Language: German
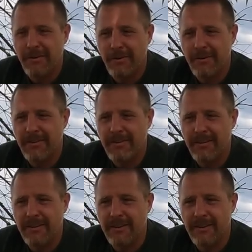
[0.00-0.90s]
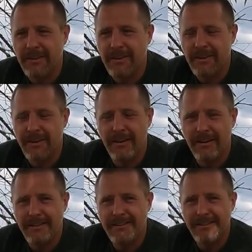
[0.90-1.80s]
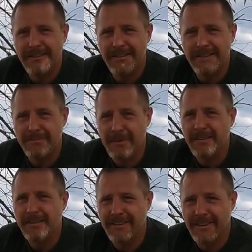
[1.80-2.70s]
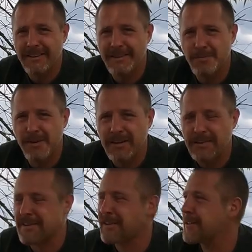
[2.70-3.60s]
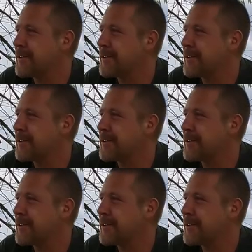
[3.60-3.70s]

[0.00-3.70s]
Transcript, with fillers: Und äh, ja, es macht richtig Spaß.